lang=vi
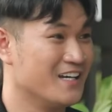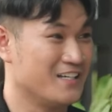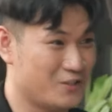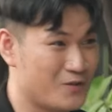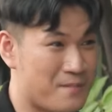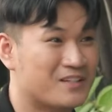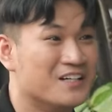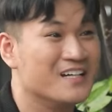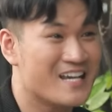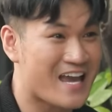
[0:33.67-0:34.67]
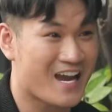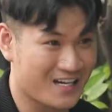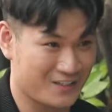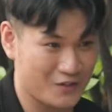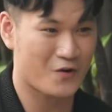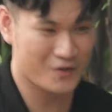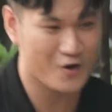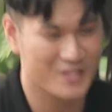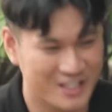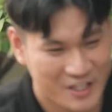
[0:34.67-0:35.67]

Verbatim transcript: ờ chú, chú năm tưới, tưới nha con có